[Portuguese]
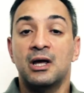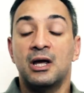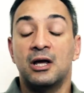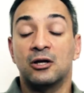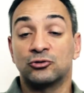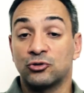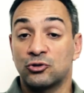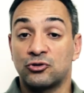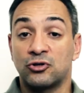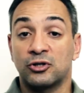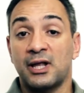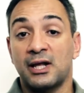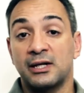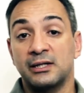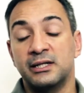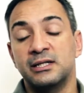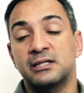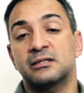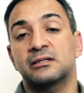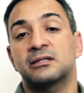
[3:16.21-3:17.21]
Eu sou
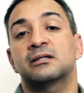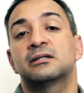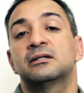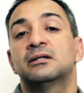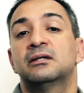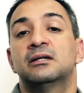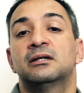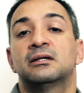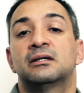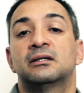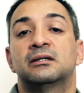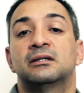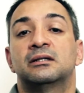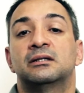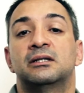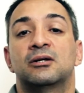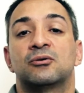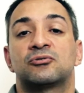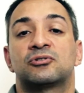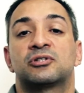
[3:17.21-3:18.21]
jornalista
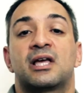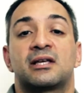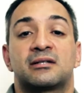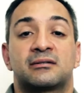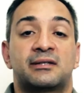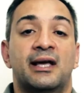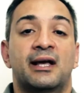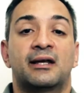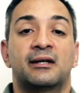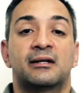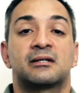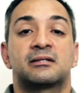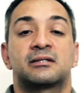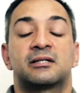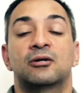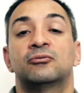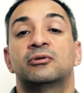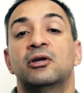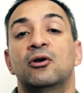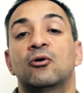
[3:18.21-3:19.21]
e eu usei as técnicas
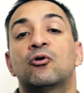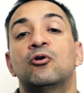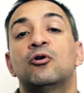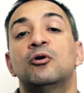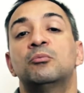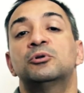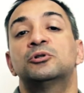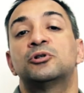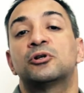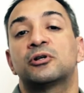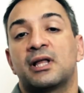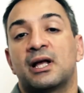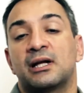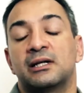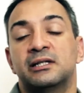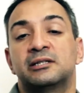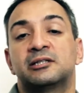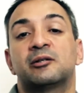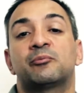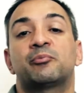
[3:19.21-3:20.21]
que eu tenho como
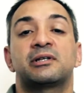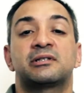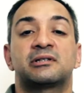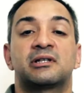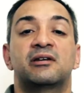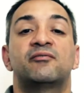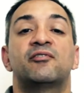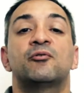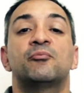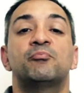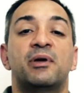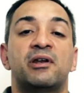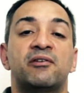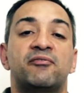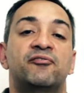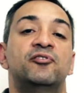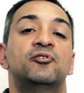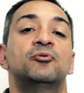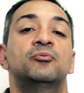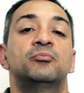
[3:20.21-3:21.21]
jornalista para escrever um
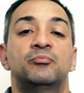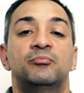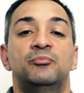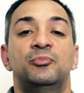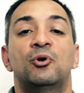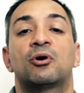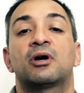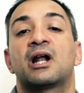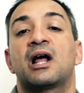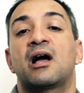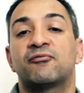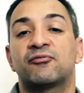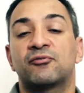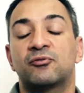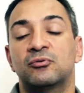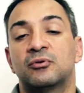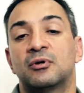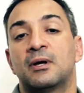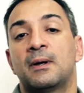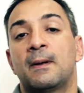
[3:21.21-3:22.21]
perfil
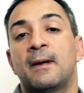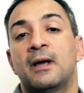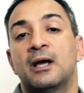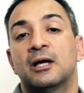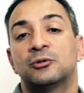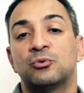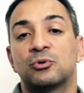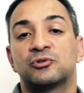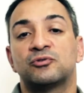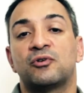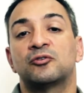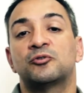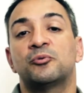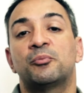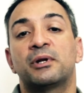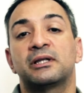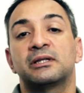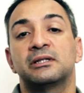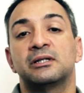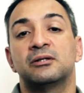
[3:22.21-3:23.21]
biográfico do Oswaldo
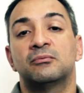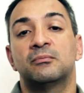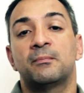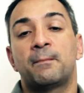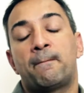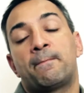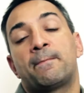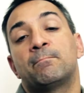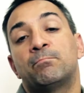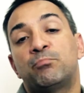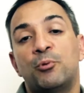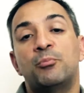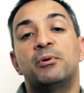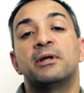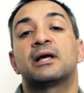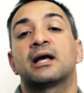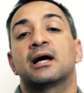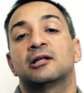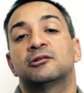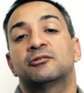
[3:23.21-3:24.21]
Brandão,
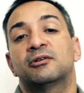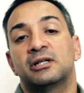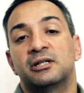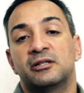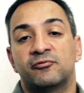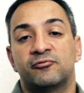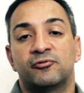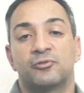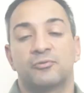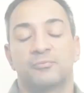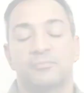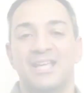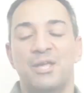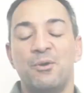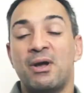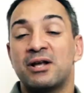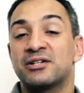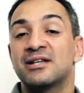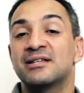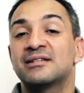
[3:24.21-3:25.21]
publicado em livro eu
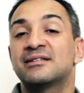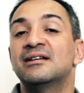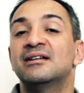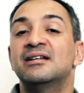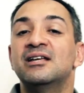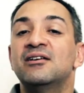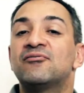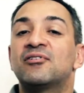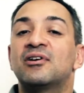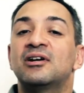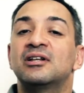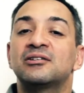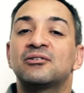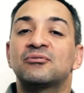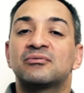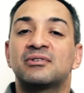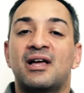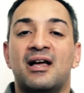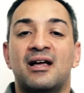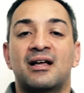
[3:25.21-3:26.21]
acho que esse livro ele não
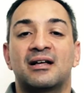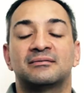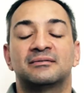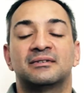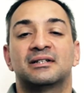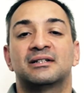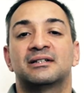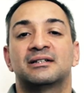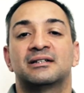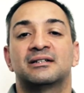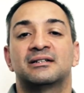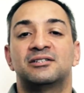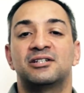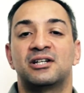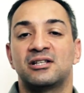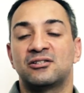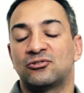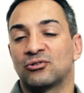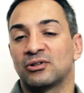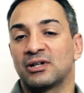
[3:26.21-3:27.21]
está né,
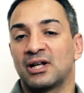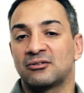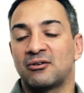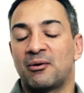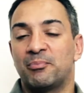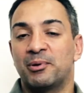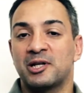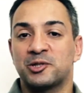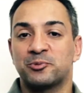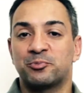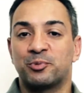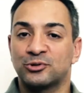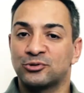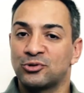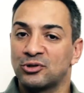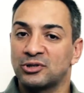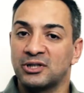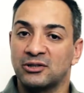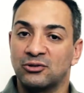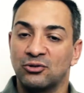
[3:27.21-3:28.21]
direcionado apenas para os
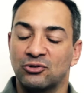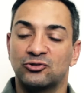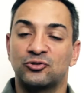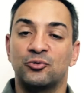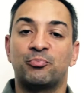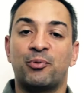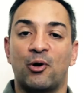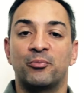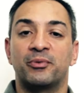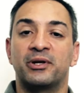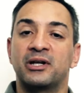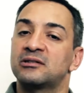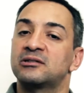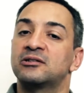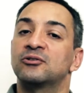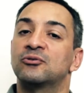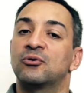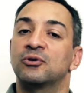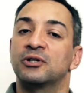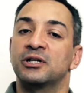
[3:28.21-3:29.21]
torcedores do Palmeiras e
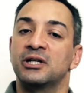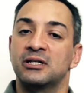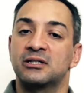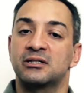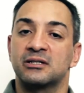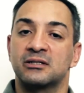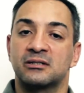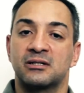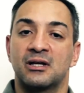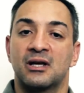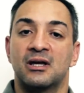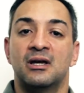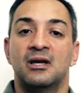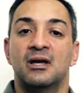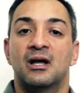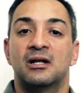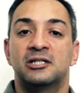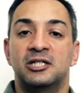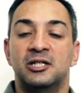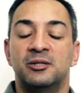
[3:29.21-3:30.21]
do Corinthians,
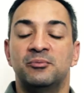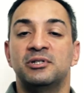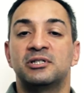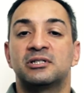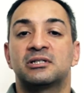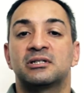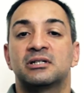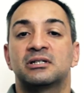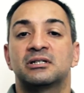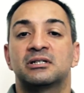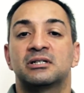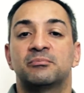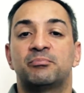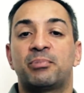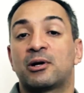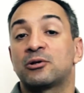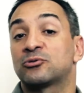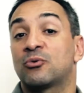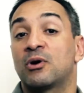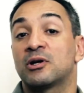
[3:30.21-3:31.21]
times eh,
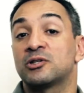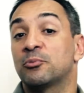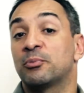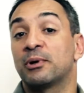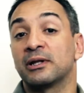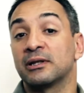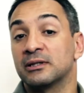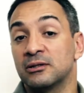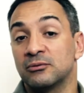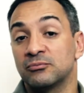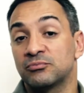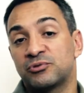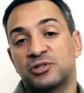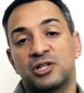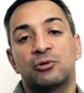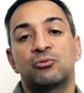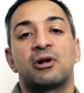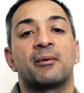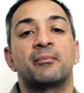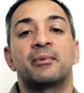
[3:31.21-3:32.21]
para os quais o Brandão
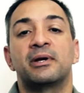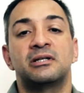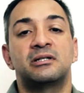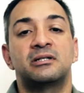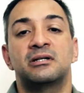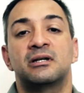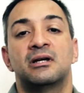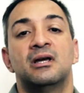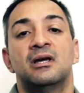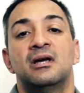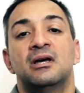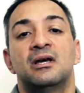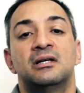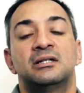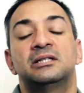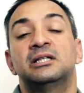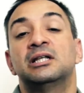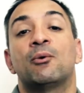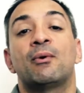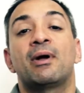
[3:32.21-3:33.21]
seguramente,
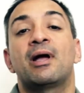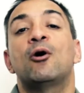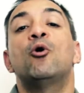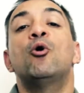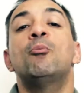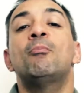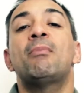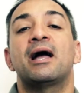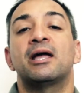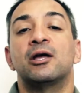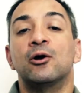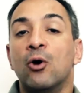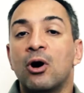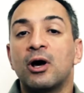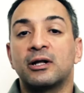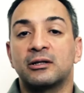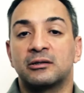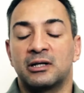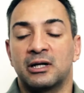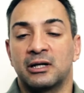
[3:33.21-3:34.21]
se não é o
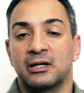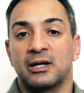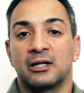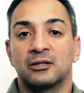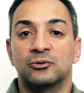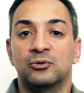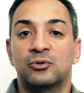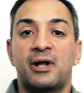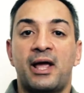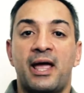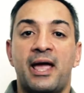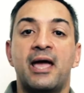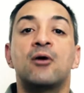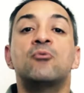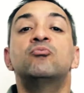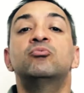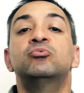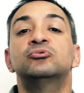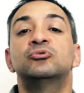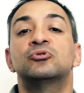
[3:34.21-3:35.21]
maior treinador, é
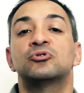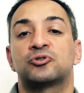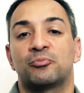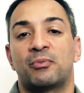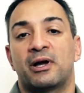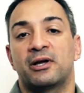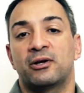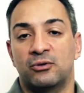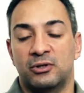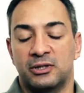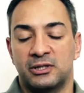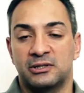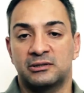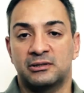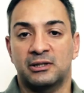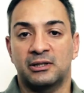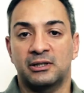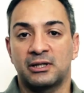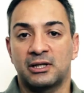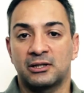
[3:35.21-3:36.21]
um dos maiores
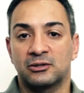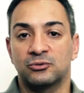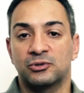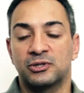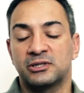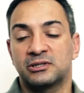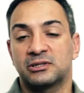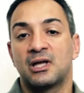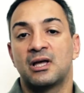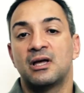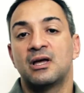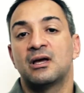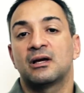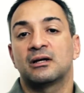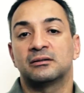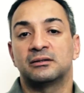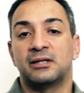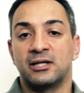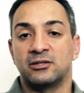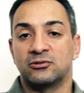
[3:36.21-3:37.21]
treinadores
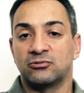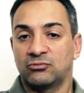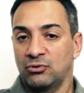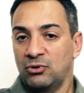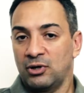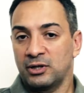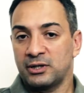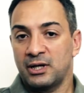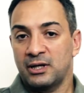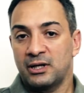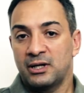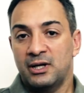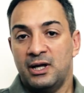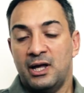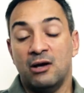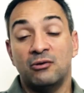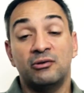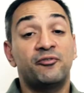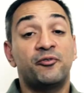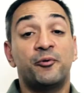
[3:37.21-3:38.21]
da história.
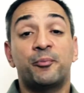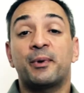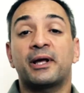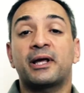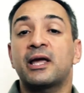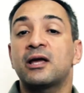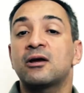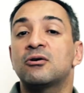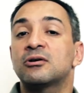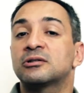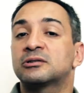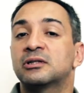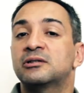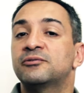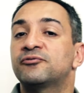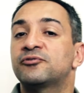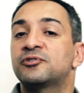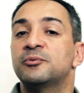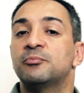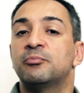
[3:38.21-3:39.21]
É um livro para quem gosta de
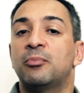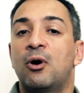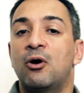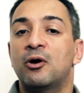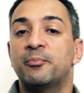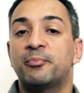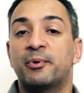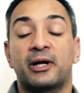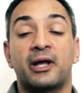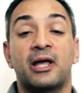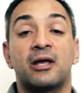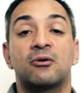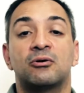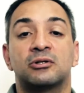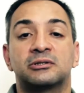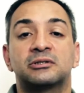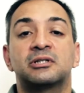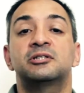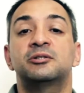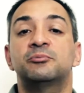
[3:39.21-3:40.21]
futebol e para quem
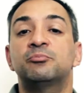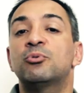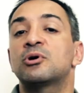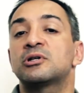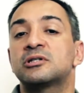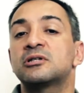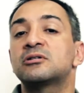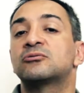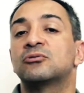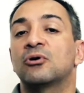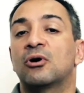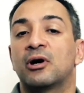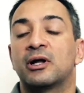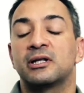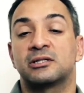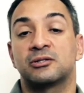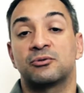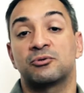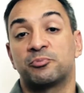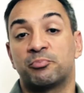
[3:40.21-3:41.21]
gosta de boas
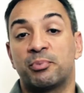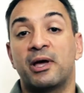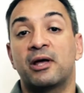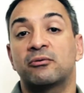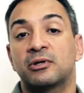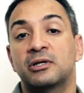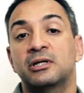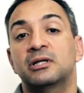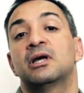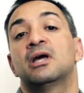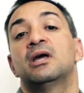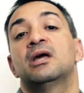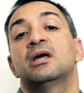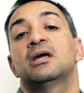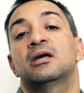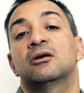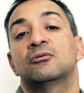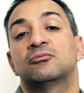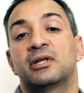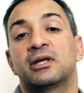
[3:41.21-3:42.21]
histórias. Eu espero que
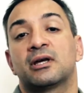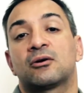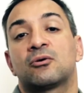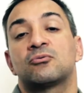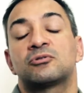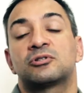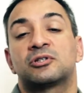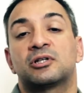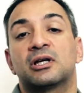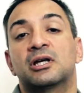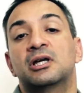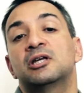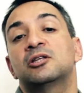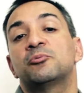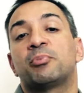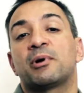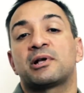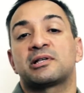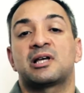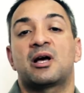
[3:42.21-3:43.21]
eu tenha conseguido
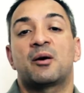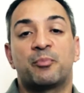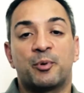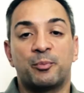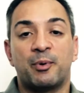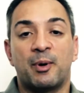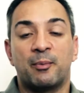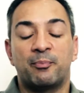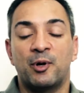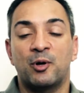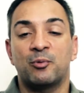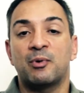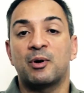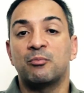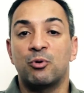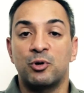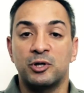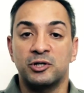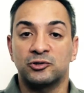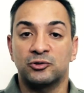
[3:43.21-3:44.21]
passar para o papel uma
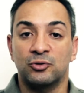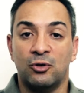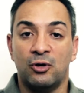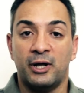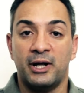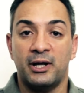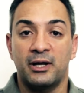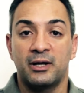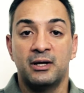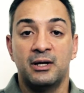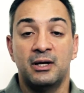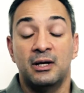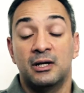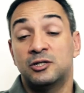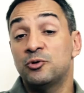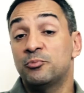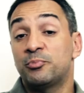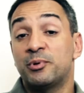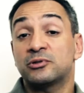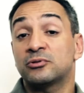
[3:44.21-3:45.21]
boa história
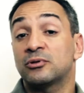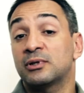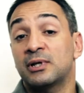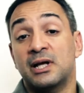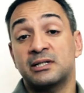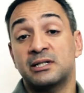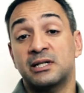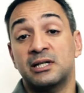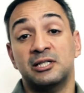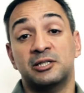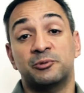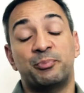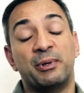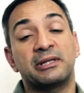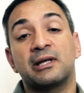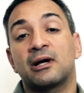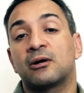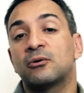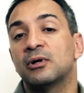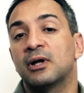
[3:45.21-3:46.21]
de um personagem
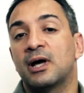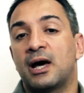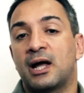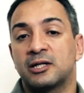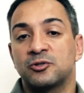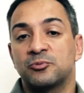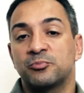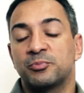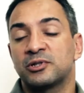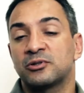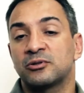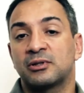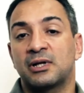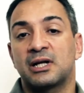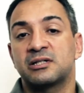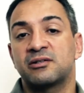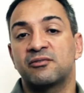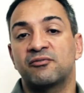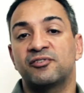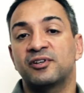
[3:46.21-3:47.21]
espetacular, de um
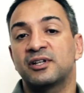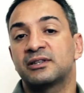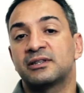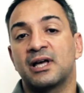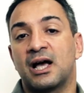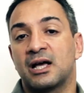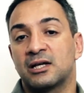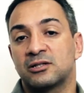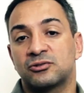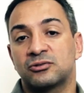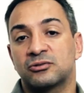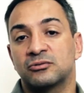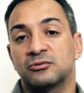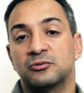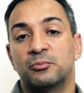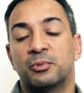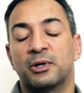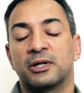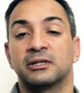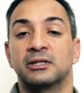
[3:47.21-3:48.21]
personagem fantástico.
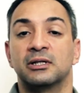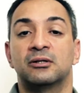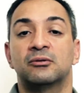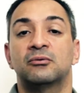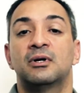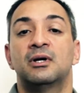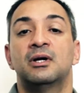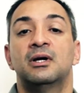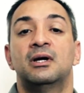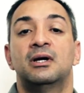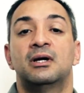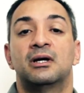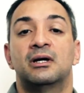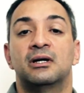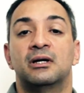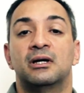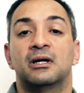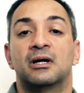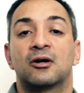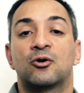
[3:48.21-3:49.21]
O Brandão,
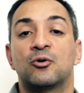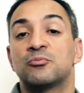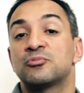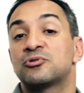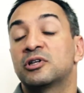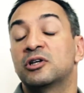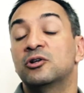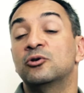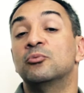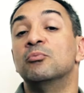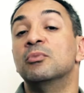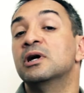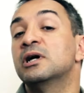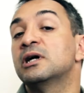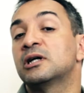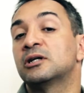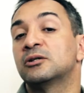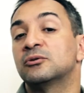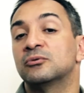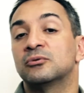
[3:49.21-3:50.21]
eh, como ser
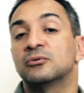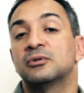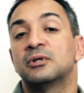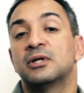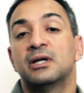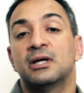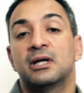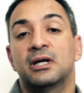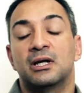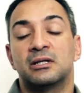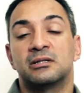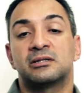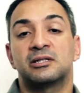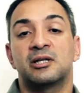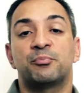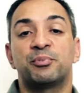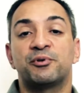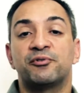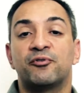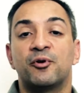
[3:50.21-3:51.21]
humano, ele
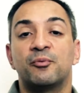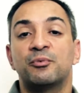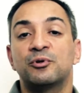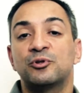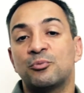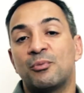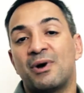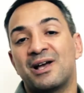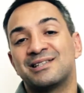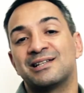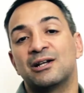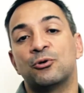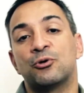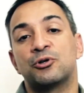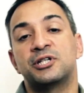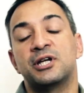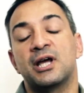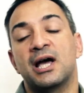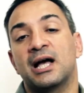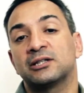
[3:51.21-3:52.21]
sempre foi muito mais
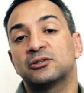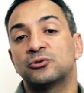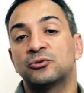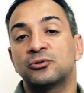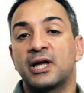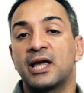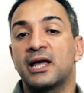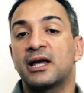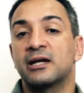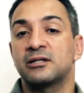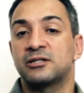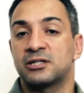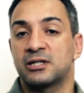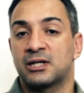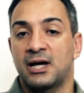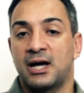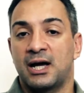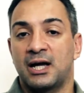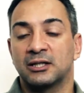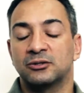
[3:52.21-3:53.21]
elogiado do que
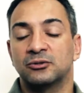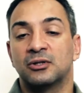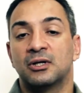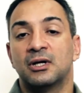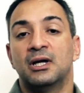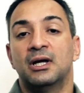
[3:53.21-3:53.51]
criticado.